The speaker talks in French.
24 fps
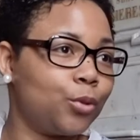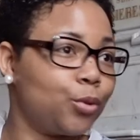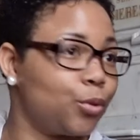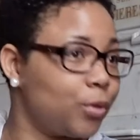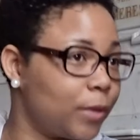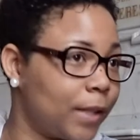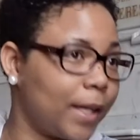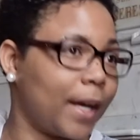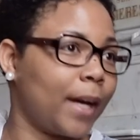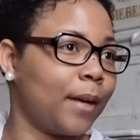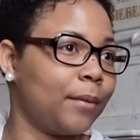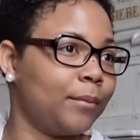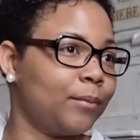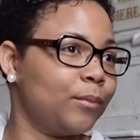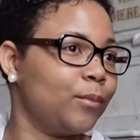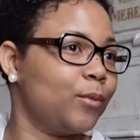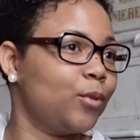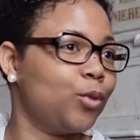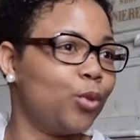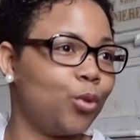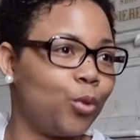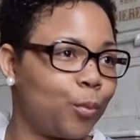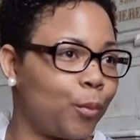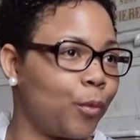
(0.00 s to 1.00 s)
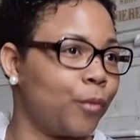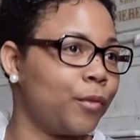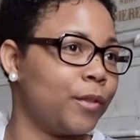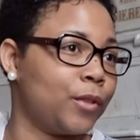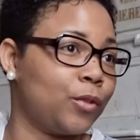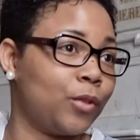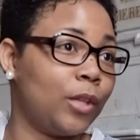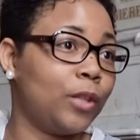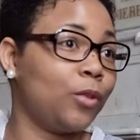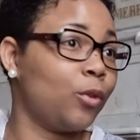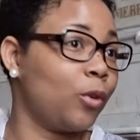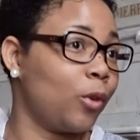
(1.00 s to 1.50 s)
du terrain de nos
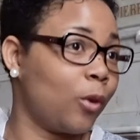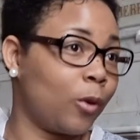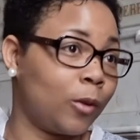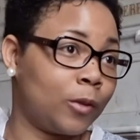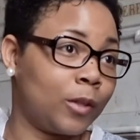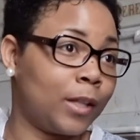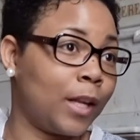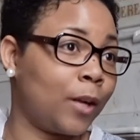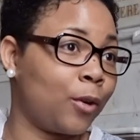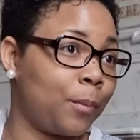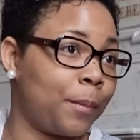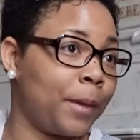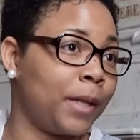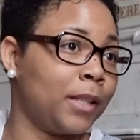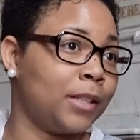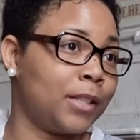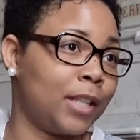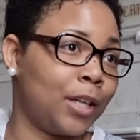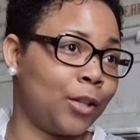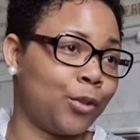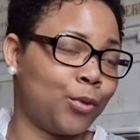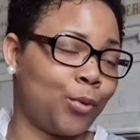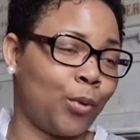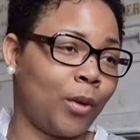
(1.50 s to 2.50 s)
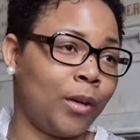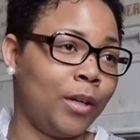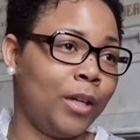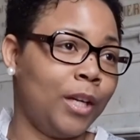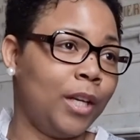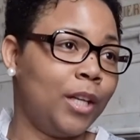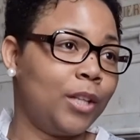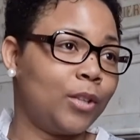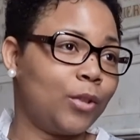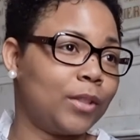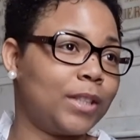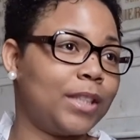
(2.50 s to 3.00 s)
professionnels qu'on accompagne chaque jour.
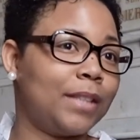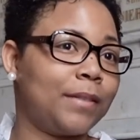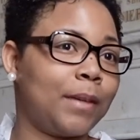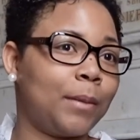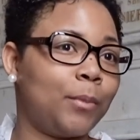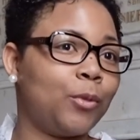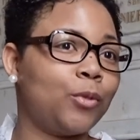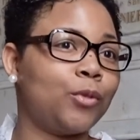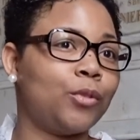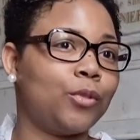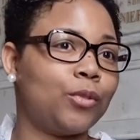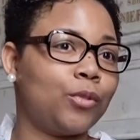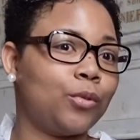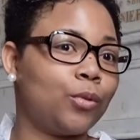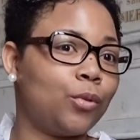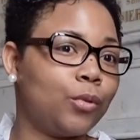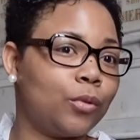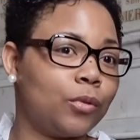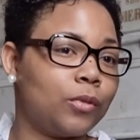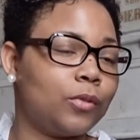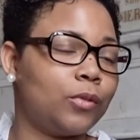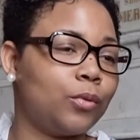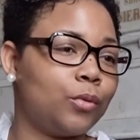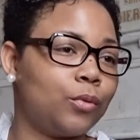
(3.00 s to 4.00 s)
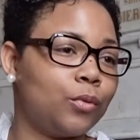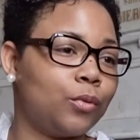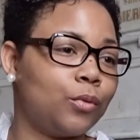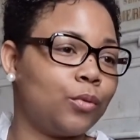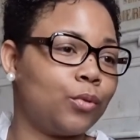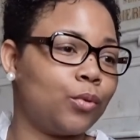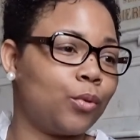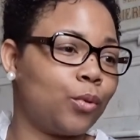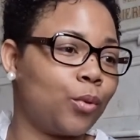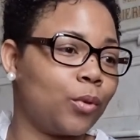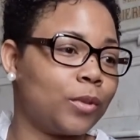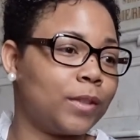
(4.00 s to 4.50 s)
Donc c'est vraiment
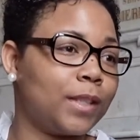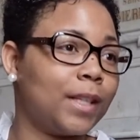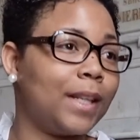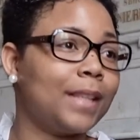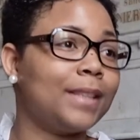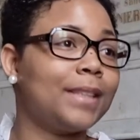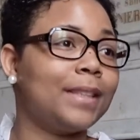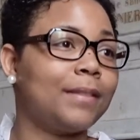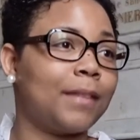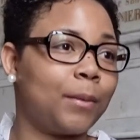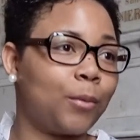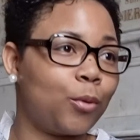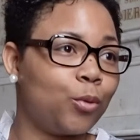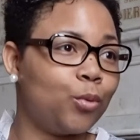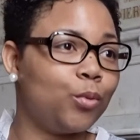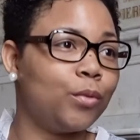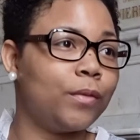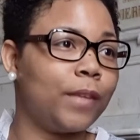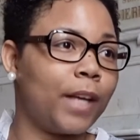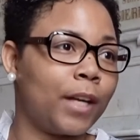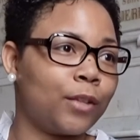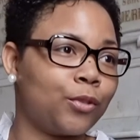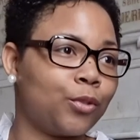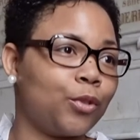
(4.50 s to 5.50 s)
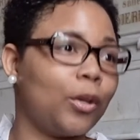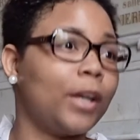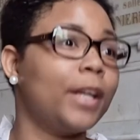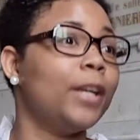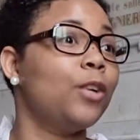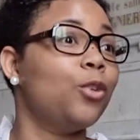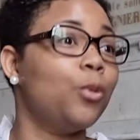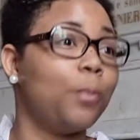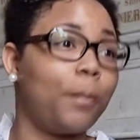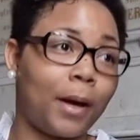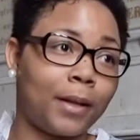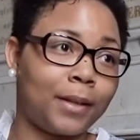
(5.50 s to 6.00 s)
ce, conseil-là, c'est vraiment l'ouverture
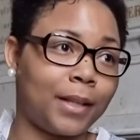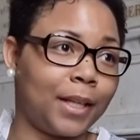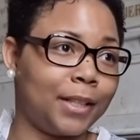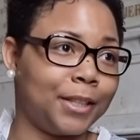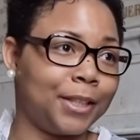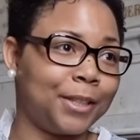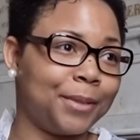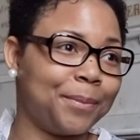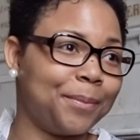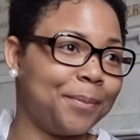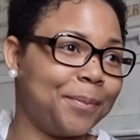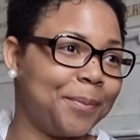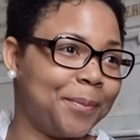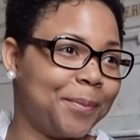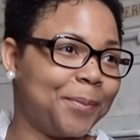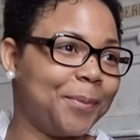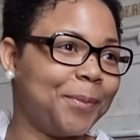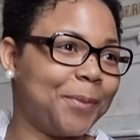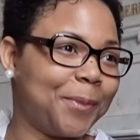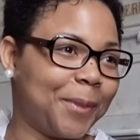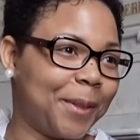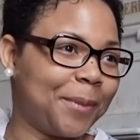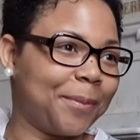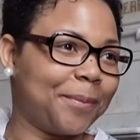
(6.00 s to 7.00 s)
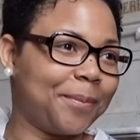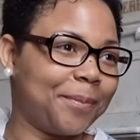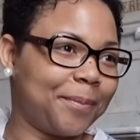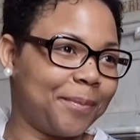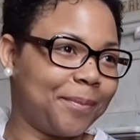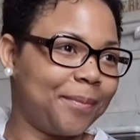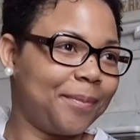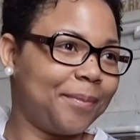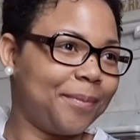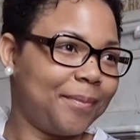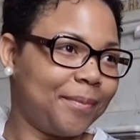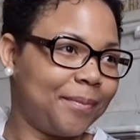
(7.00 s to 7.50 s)
et le partage. Et
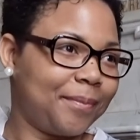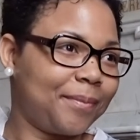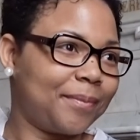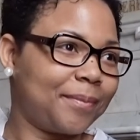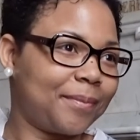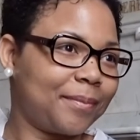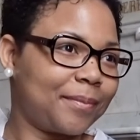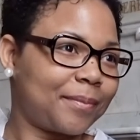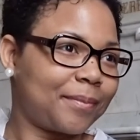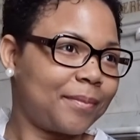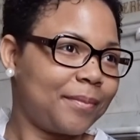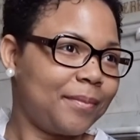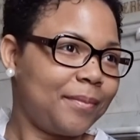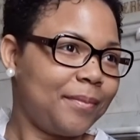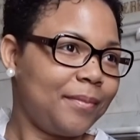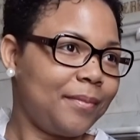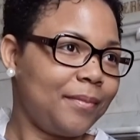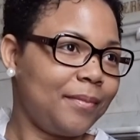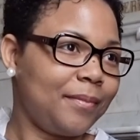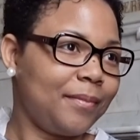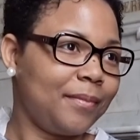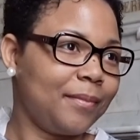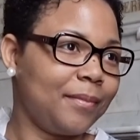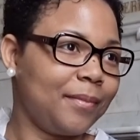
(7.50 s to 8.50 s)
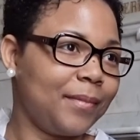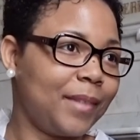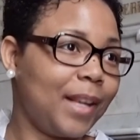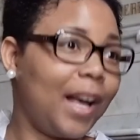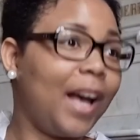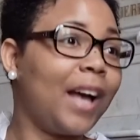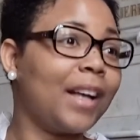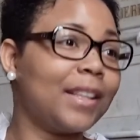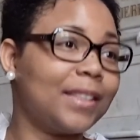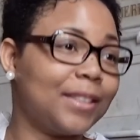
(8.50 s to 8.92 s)
donc d'arriver à bien articuler,